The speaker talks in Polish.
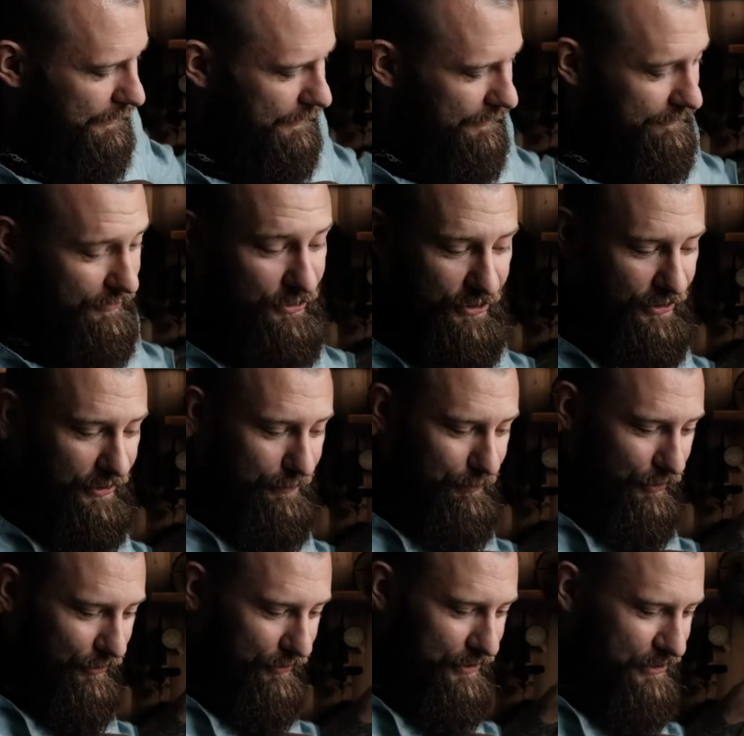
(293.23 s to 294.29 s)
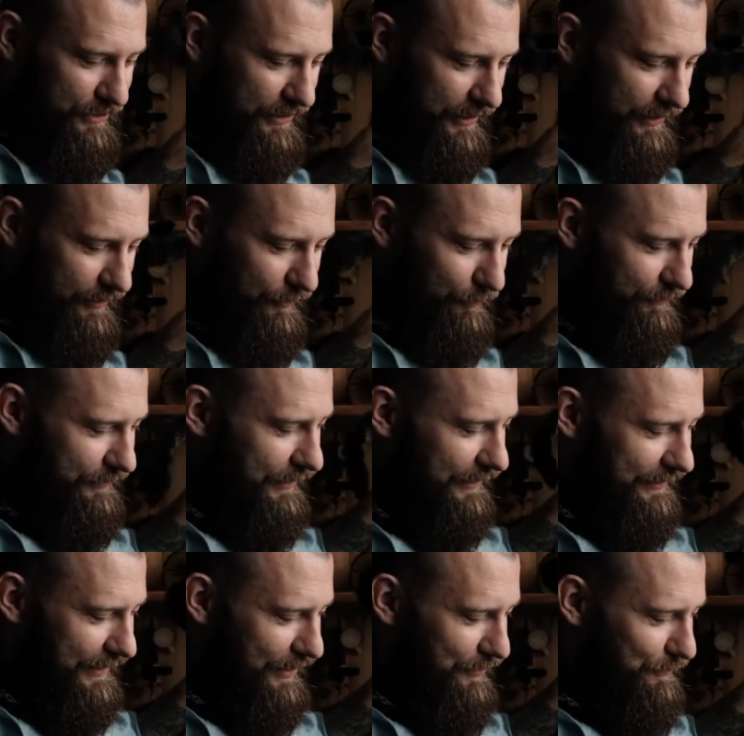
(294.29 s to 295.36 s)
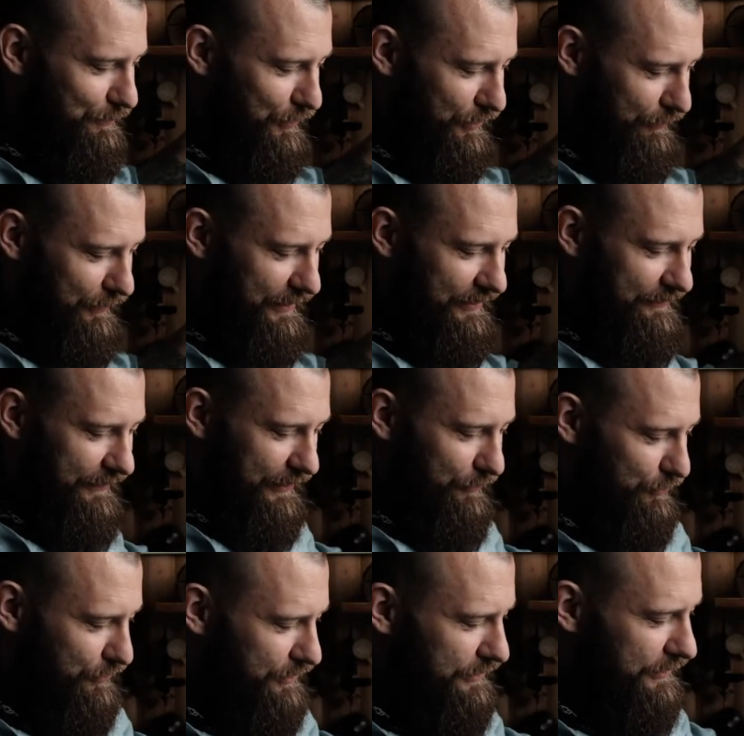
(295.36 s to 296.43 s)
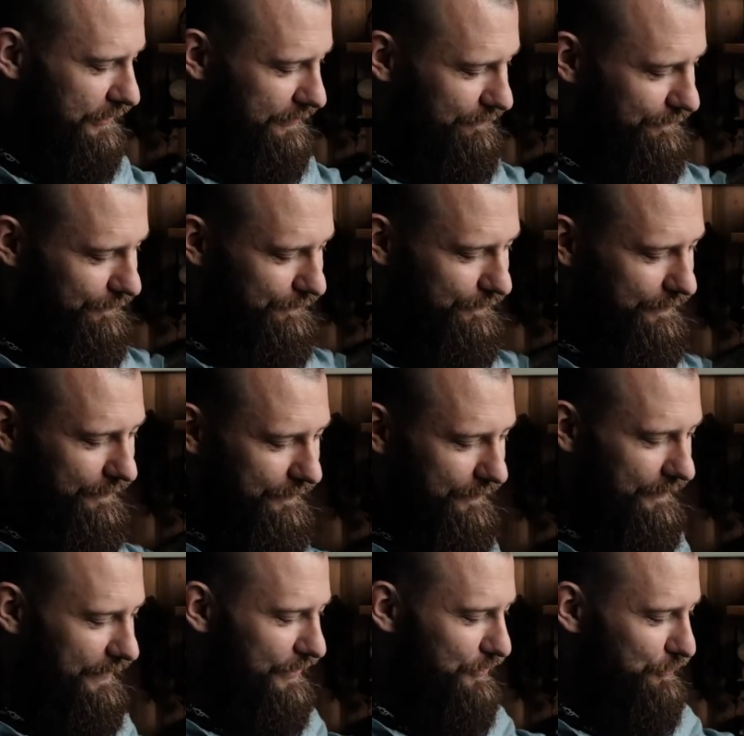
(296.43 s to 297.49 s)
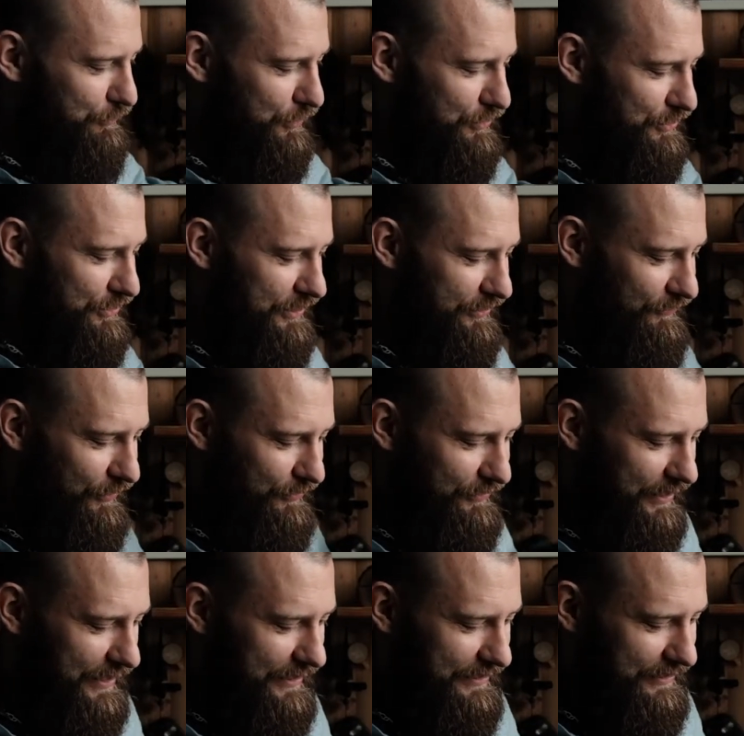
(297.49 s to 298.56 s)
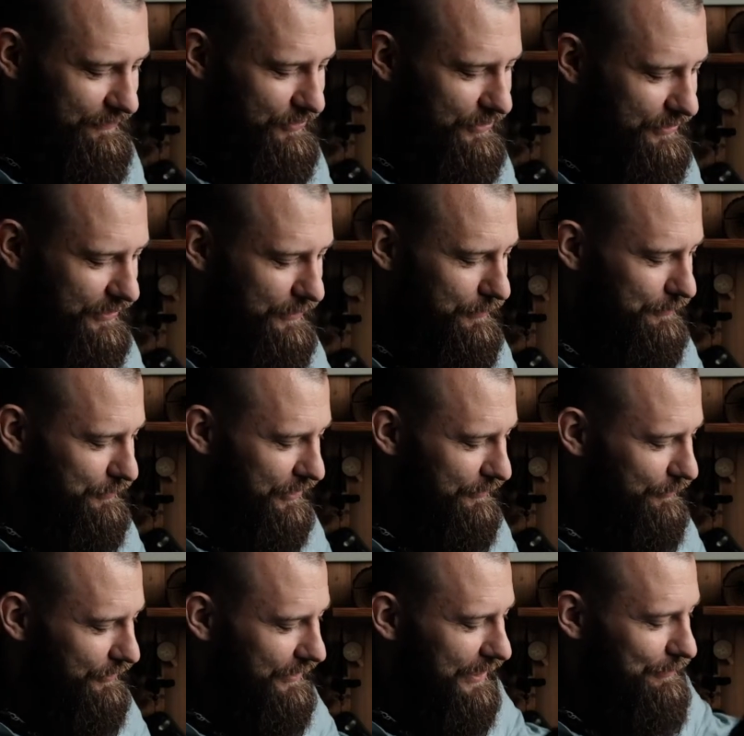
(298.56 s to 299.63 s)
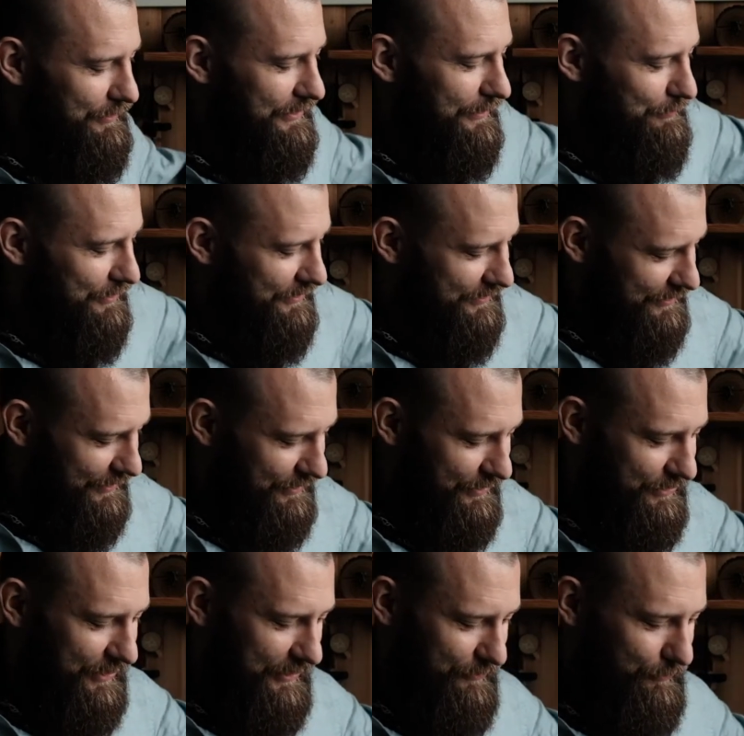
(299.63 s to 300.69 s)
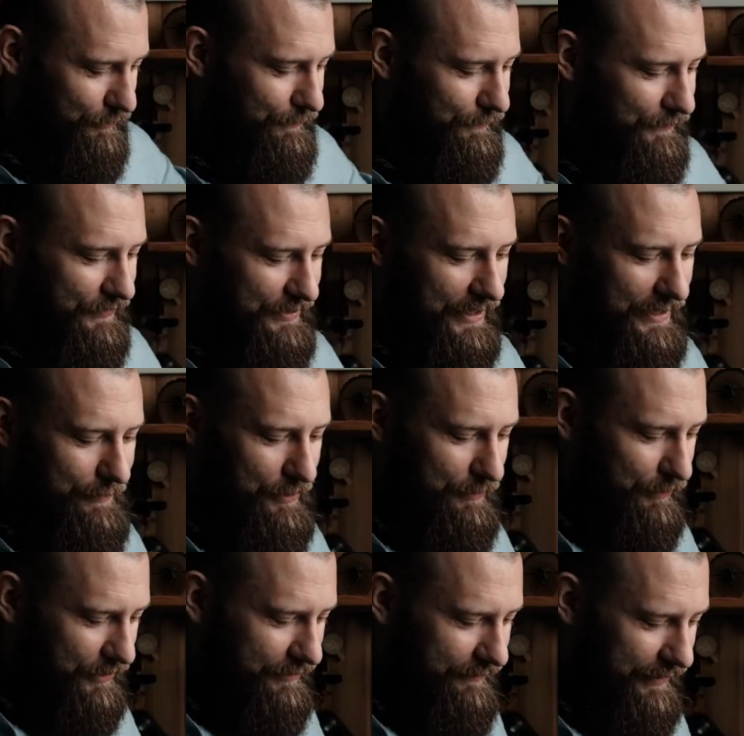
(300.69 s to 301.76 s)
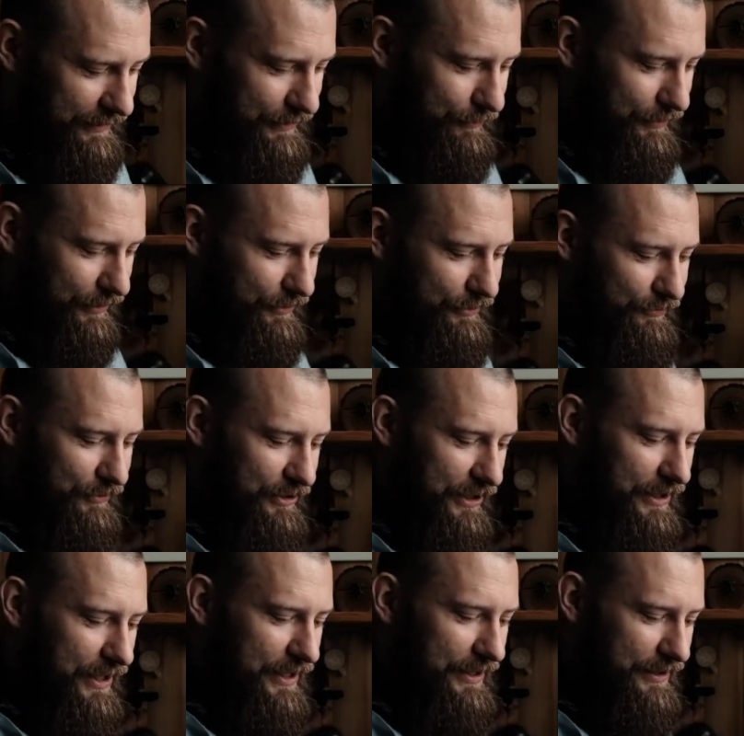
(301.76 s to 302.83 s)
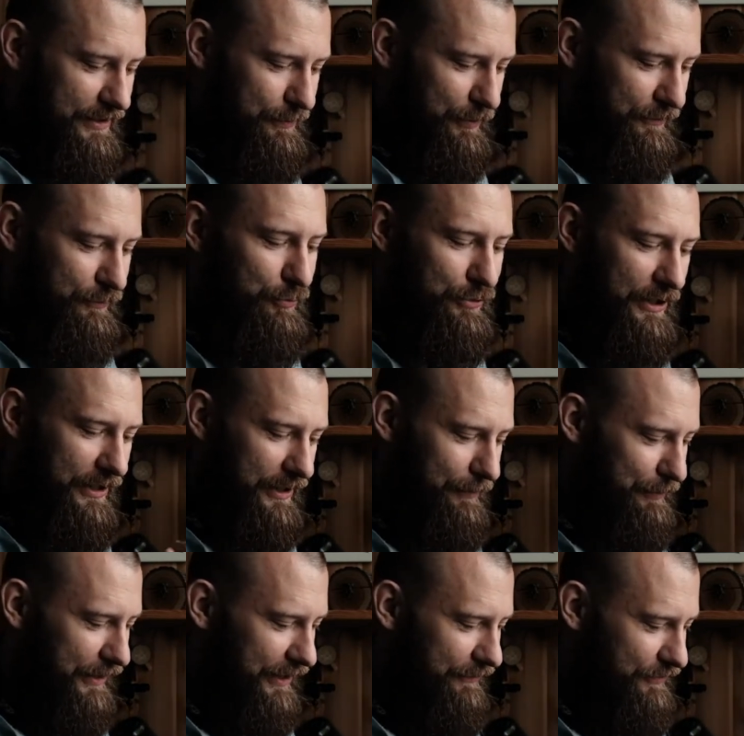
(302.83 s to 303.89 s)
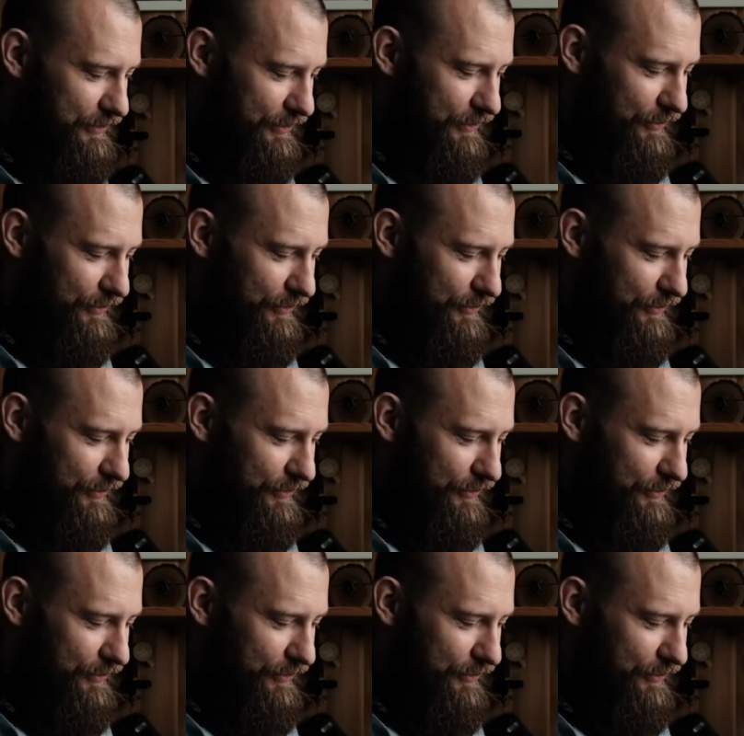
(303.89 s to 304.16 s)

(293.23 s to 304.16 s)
Wyniki typologiczne uwydatniają podobieństwa i różnice nieodłącznie związane ze wszystkimi przedmiotami na przestrzeni czasu. Celem i motywacją tego ćwiczenia jest powtórzenie pierwszych